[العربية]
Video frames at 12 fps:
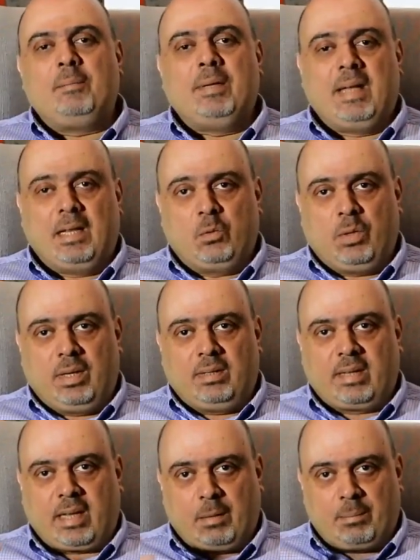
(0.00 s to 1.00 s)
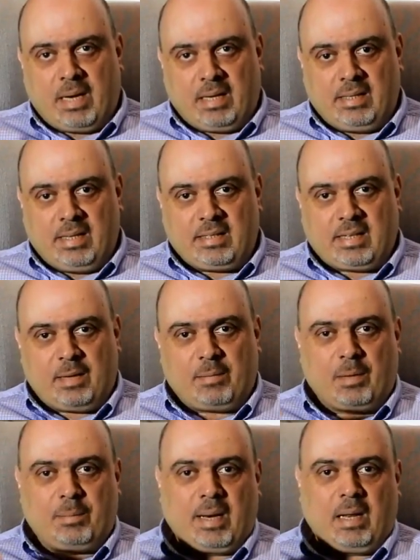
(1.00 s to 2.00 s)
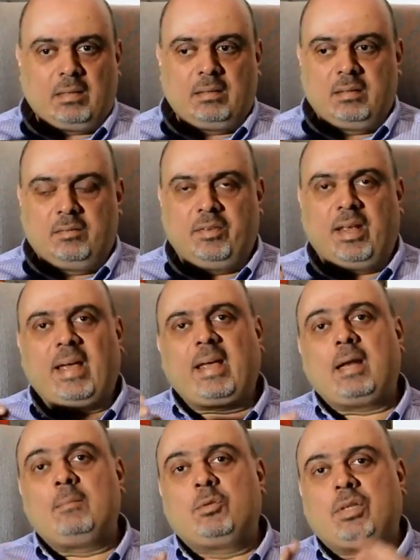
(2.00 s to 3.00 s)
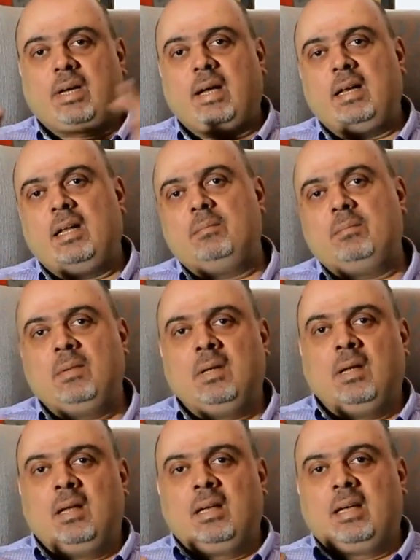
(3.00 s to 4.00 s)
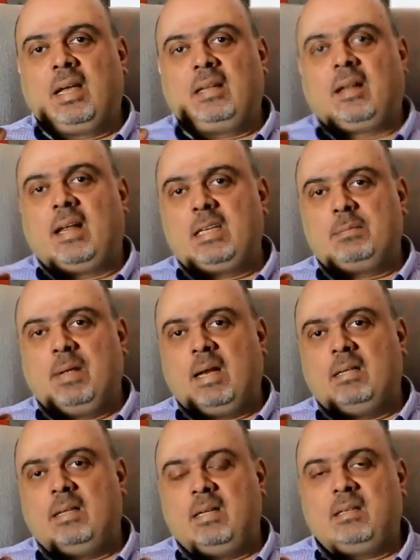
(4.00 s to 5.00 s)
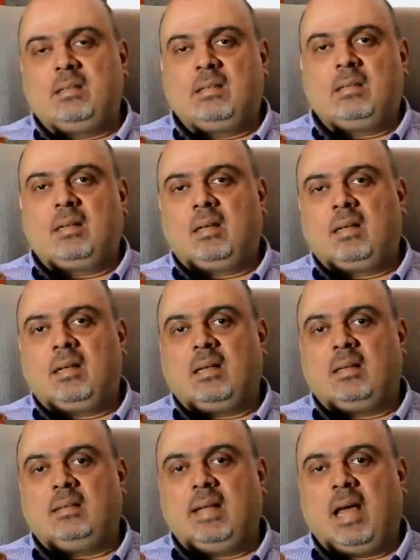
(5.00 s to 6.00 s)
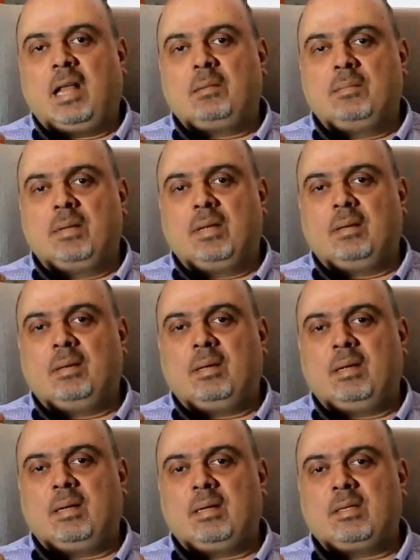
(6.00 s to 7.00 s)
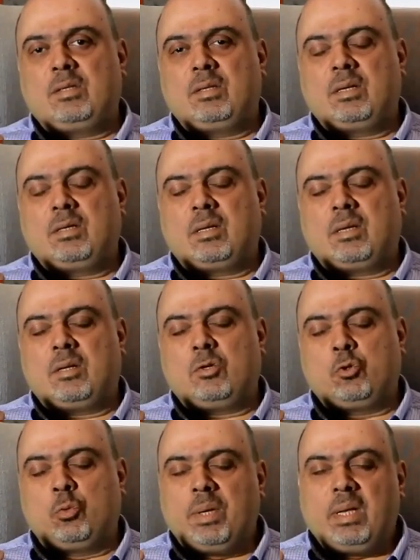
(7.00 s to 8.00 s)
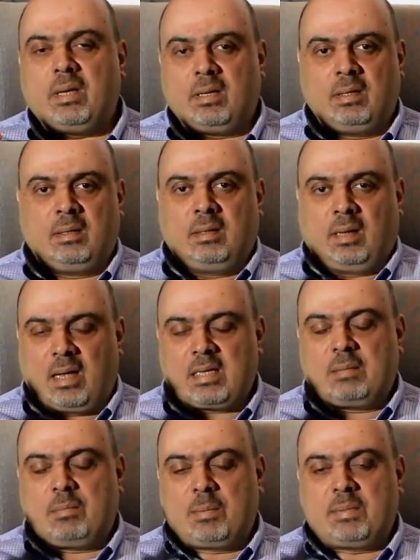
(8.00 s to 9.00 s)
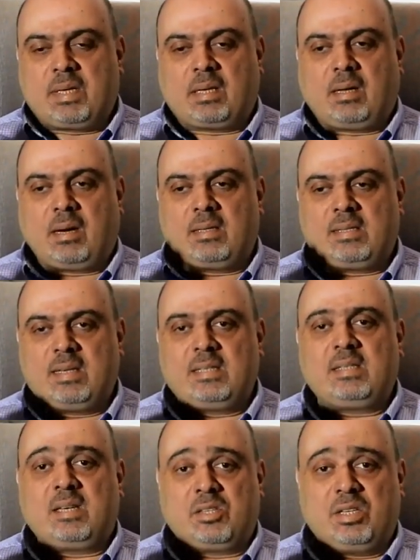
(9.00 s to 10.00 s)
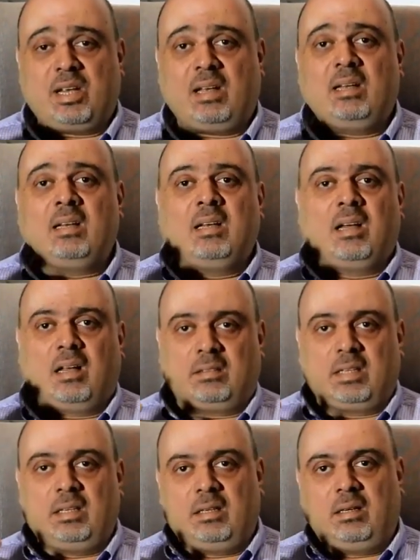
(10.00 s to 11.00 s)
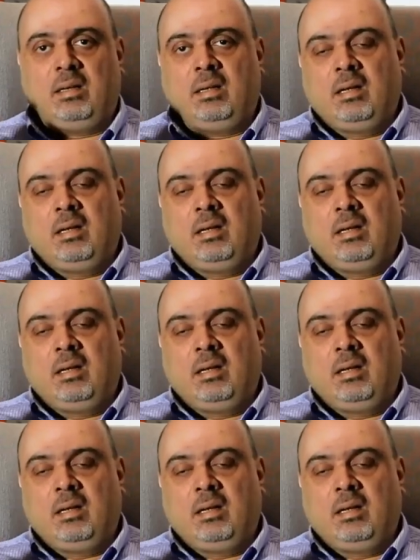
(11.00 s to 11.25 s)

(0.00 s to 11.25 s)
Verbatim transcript: بالندوه انتخاب بلديه تيبقى البلد في اخر متكلم كان رئيس بلديه آه، اتحاد آه، هجوميه حسب ما بتذكر استاذ سجيع عطيه